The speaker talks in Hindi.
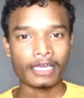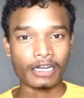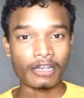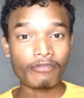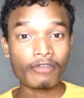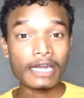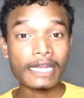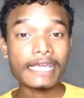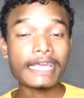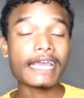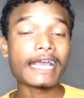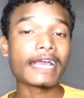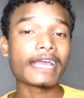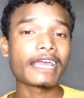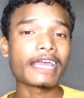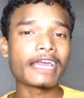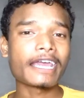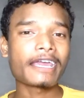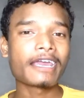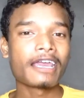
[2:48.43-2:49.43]
रिवील किया
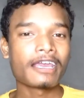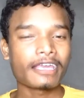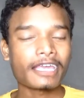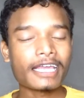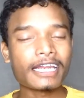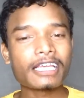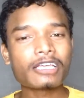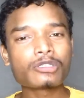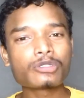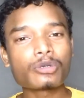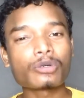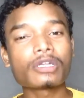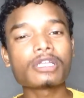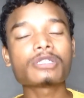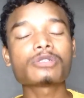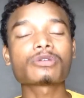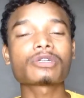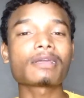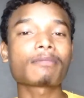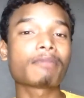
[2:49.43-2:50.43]
गया है यानी कि
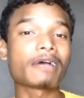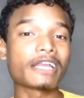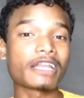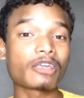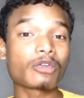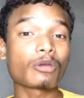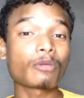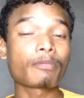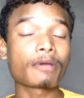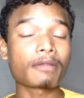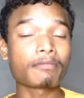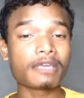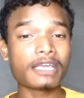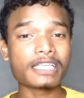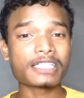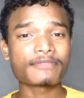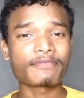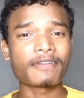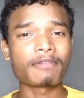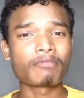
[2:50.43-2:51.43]
छोटी छोटी बारीकियों पर
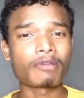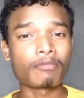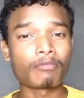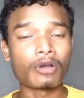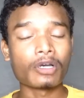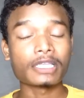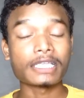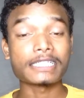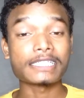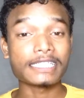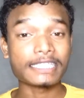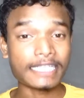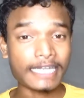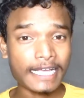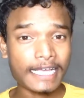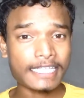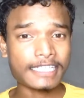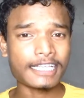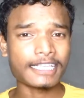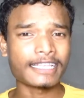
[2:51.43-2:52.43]
भी इस फिल्म में बहुत अच्छी
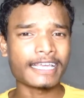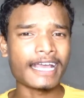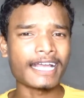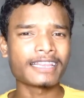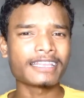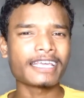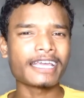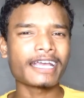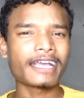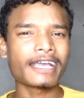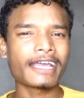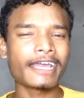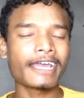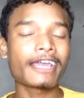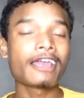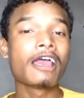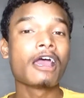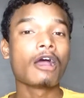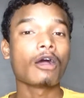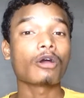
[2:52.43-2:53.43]
तरीके से ध्यान दिया गया
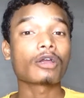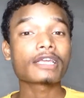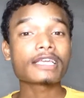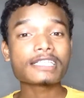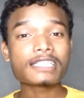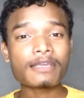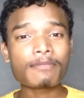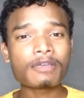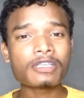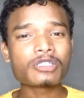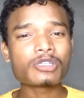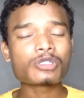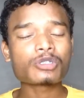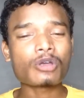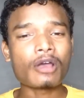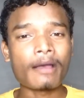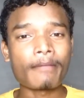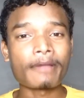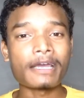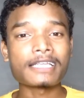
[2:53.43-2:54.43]
है और किसी भी
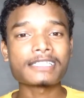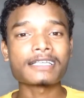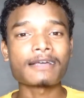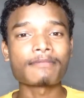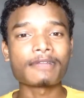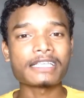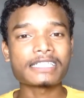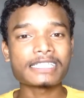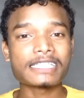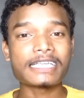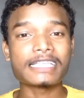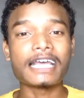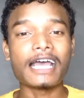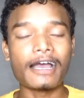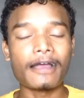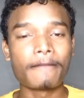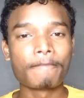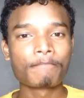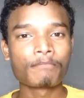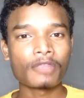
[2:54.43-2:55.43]
चीज़ को हमारे सामने
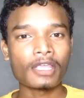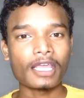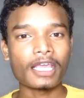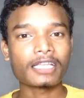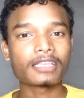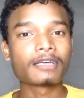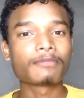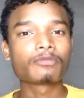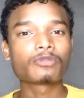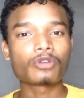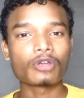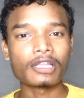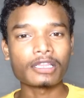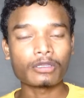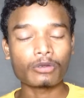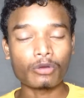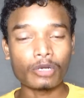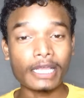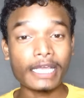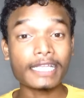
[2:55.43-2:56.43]
सीधा एकदम
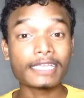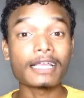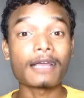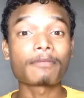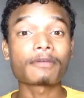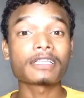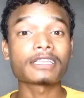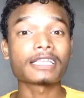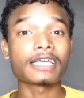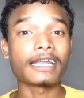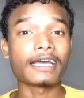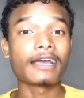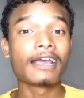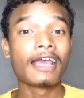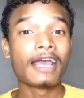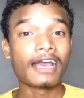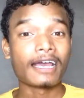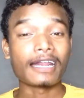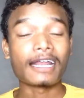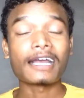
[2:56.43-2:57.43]
तुरंत खुली किताब की
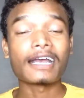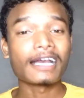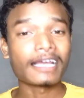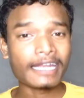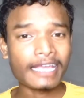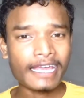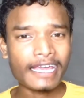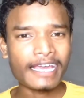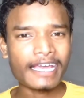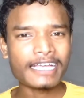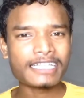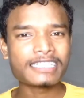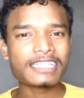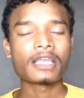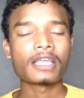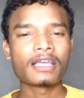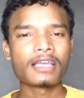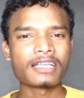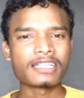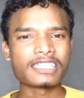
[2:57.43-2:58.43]
तरह रखा नहीं गया है
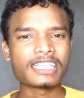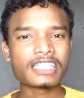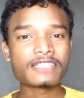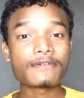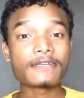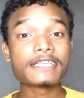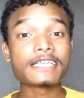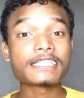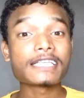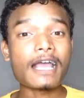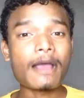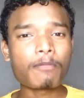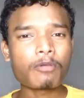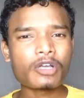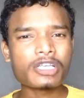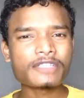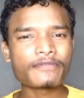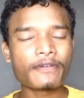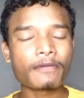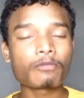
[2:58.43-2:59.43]
जिस वजह से
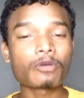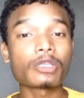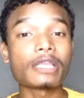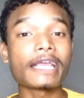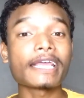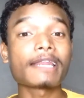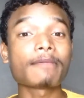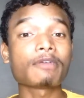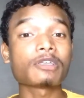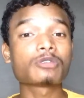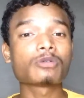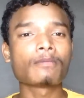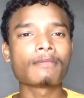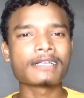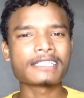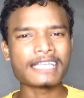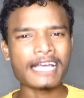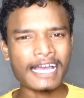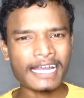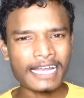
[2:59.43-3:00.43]
आपको इस फिल्म को देखने में जो
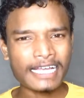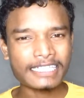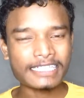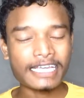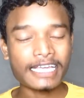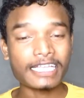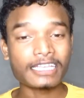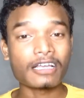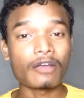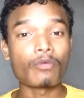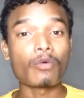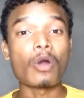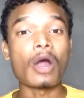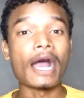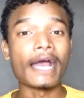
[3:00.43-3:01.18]
मज़ा आना चाहिए था वो